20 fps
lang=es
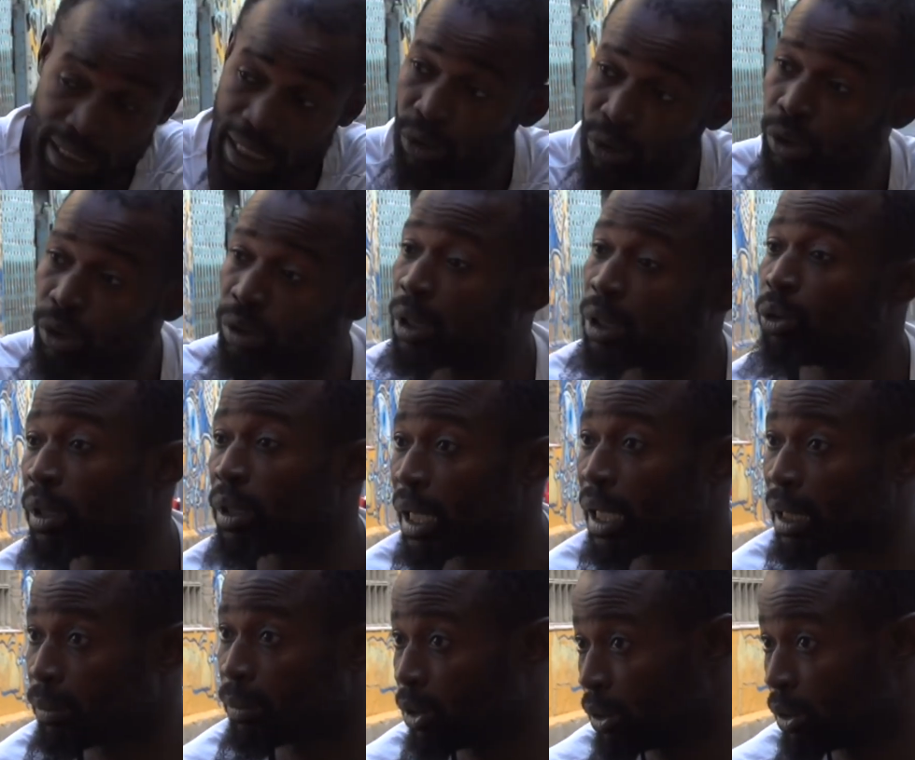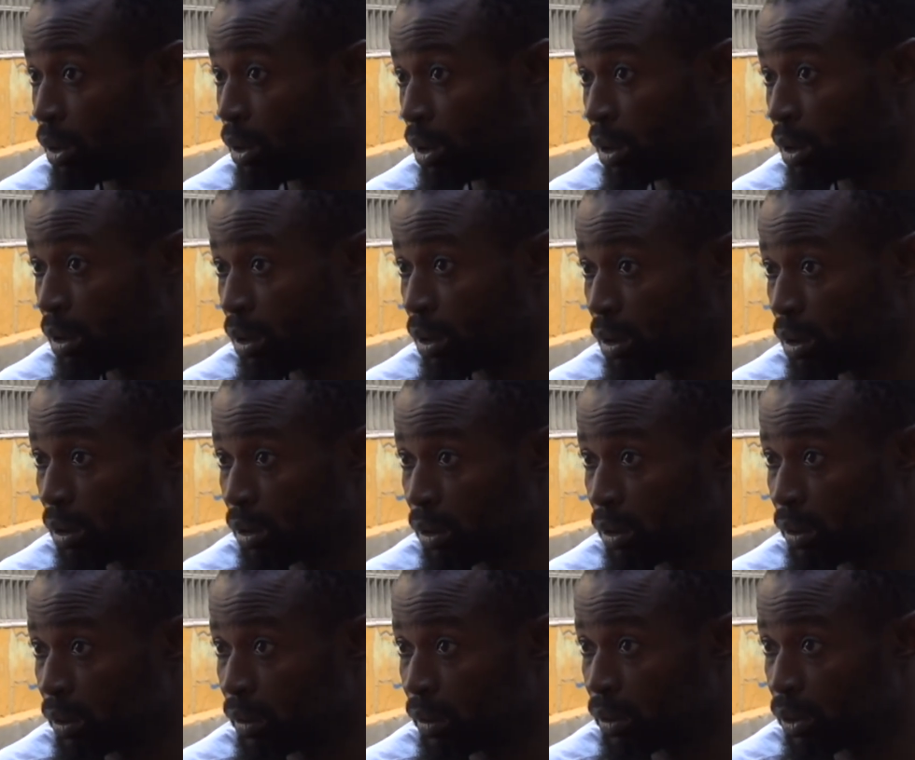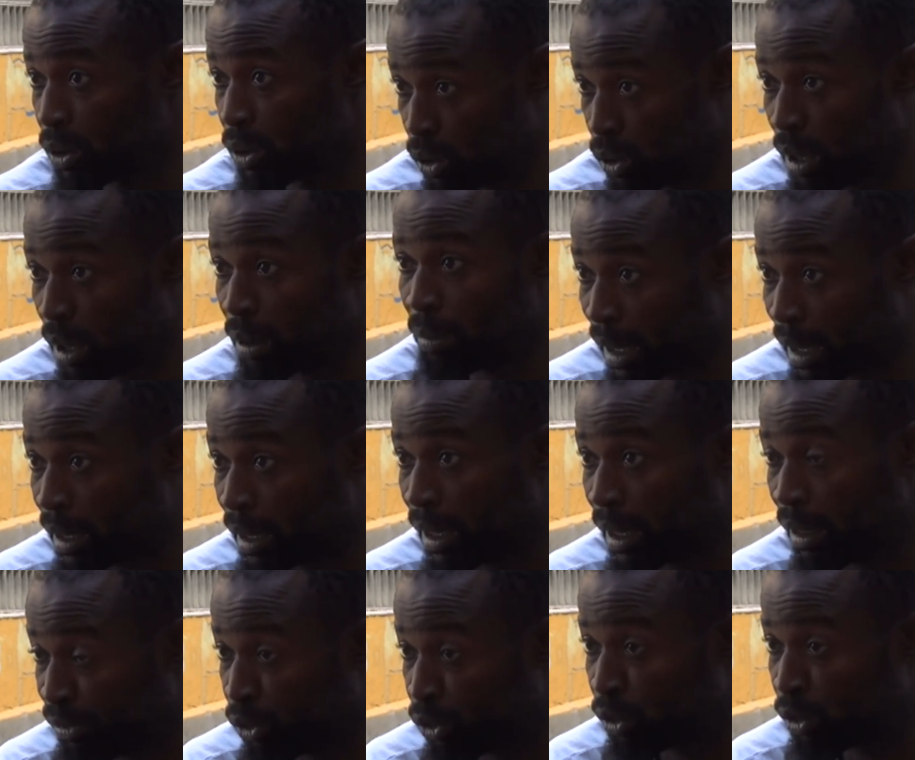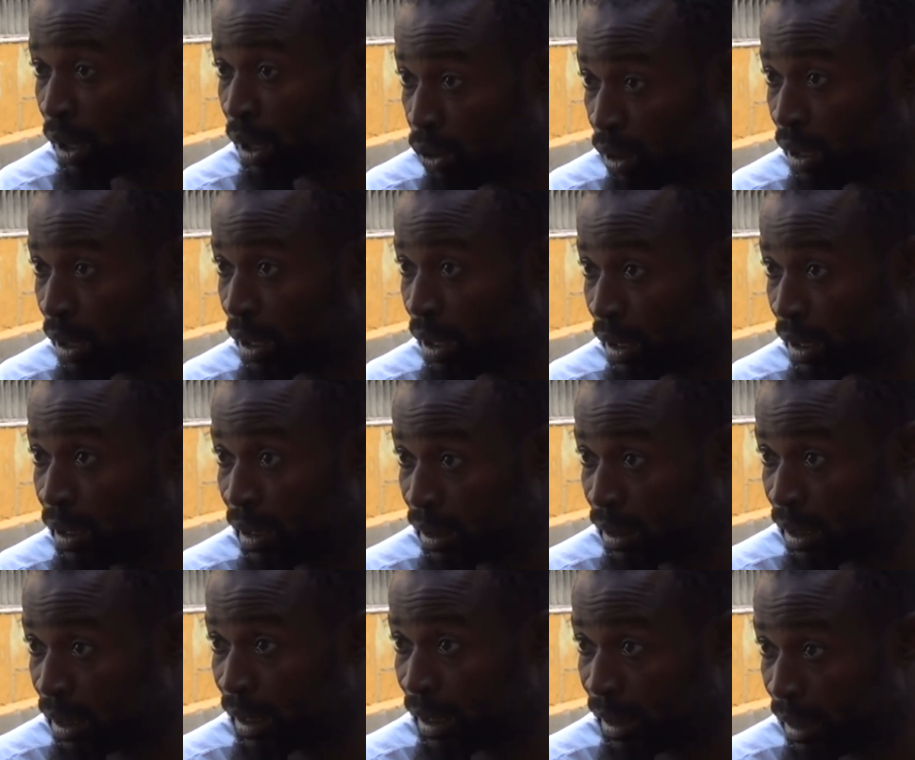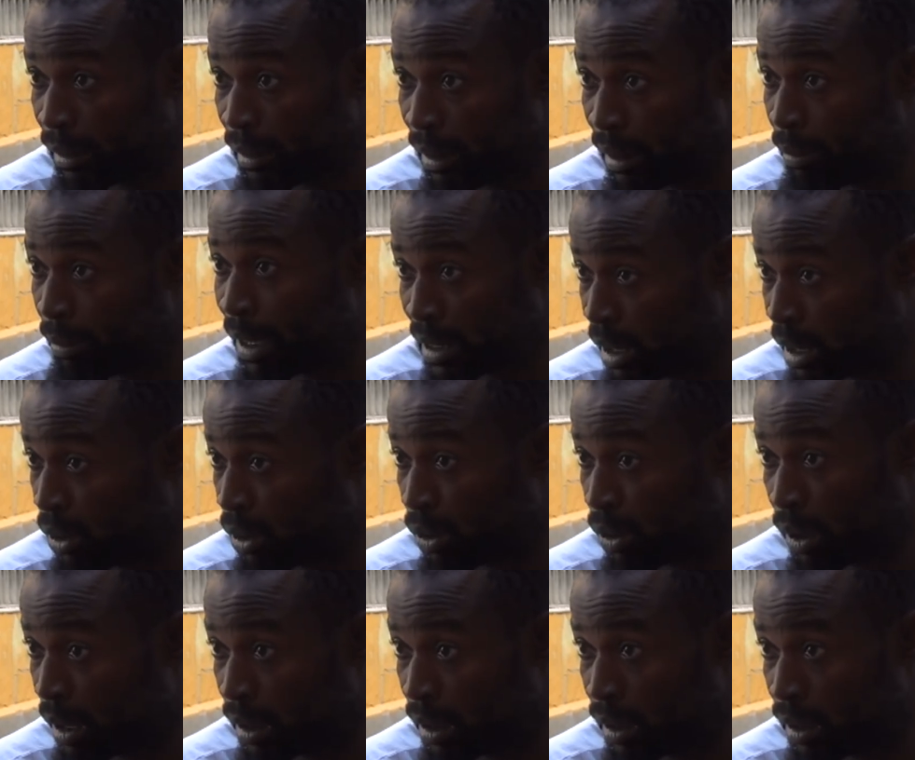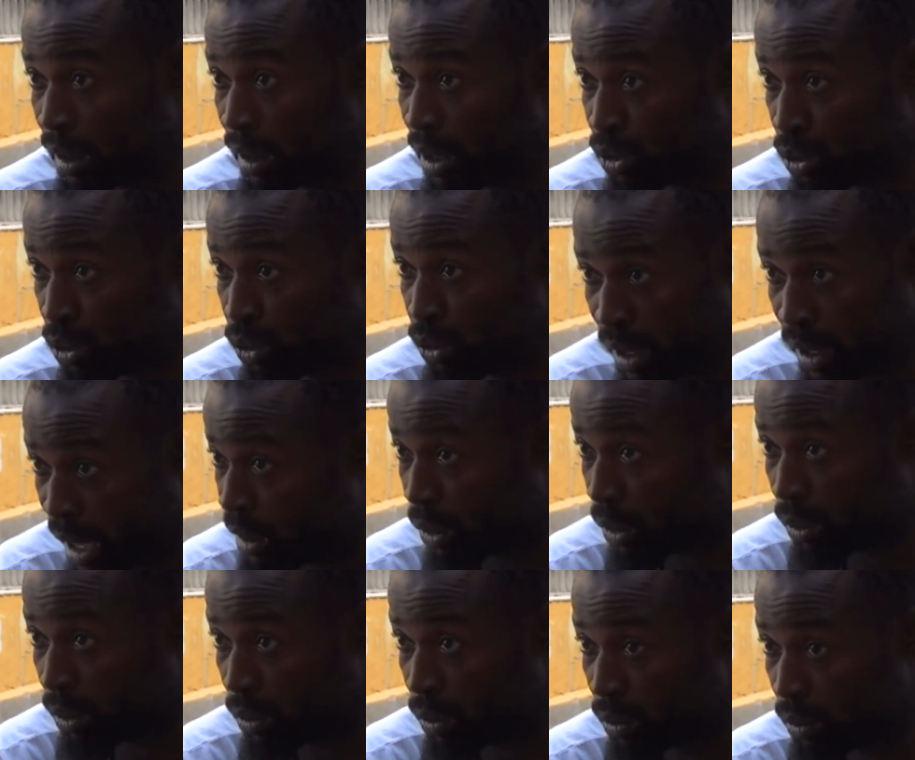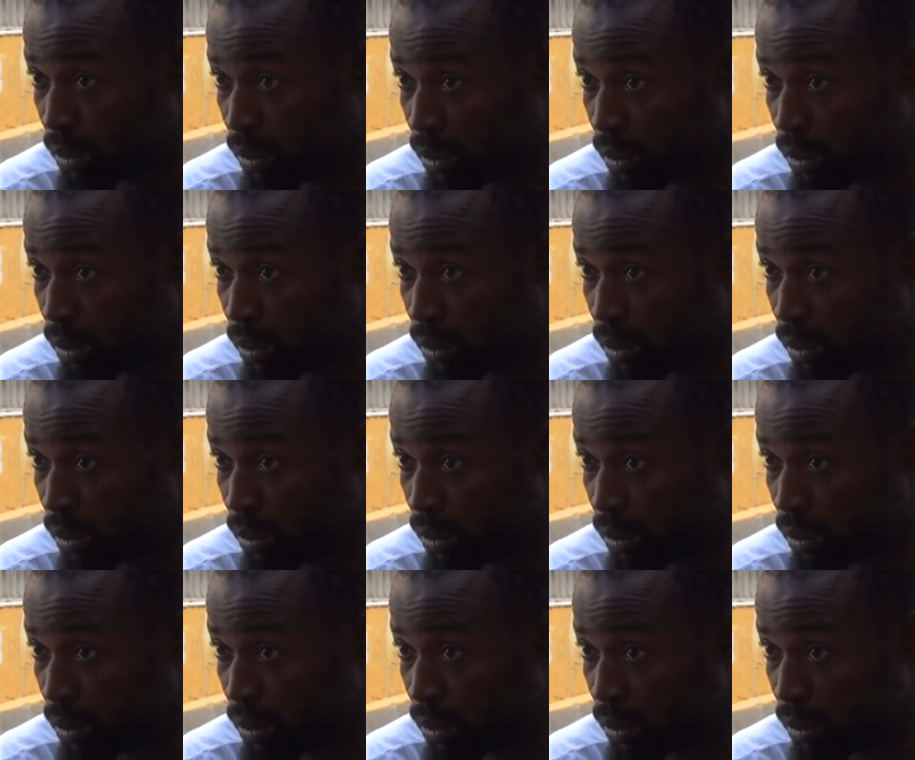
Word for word: negro que un carbón. Joan Barca, el fundador de, Barcelona, es un negro.